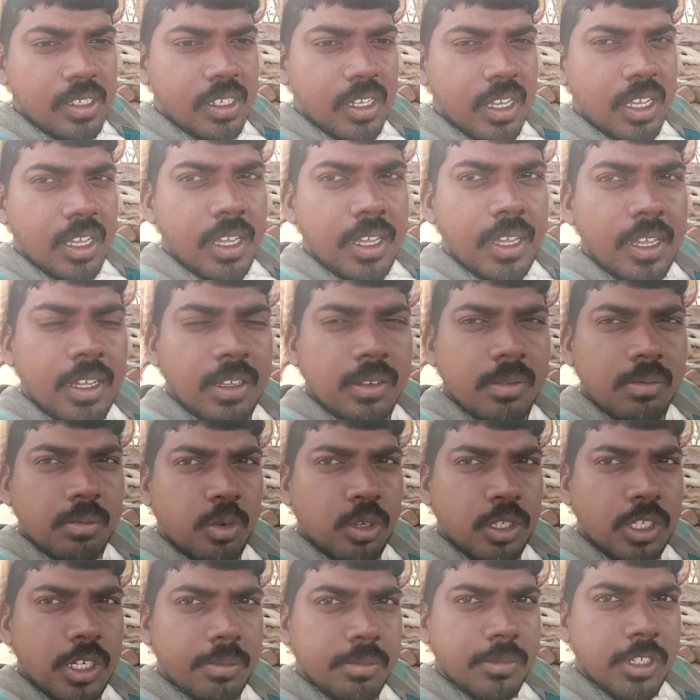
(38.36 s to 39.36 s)
ఇంకా
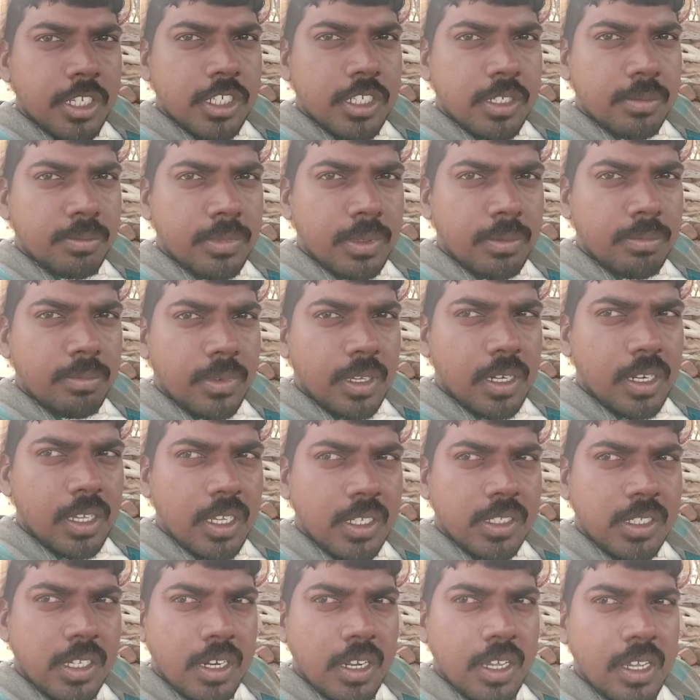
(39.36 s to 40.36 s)
భోజనం చేసినాం మేము మీరు
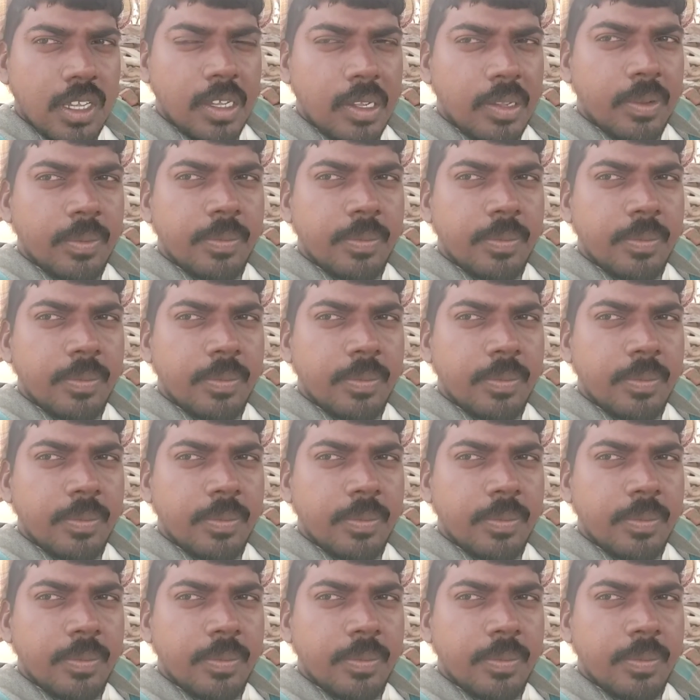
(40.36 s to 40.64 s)
చేసిరా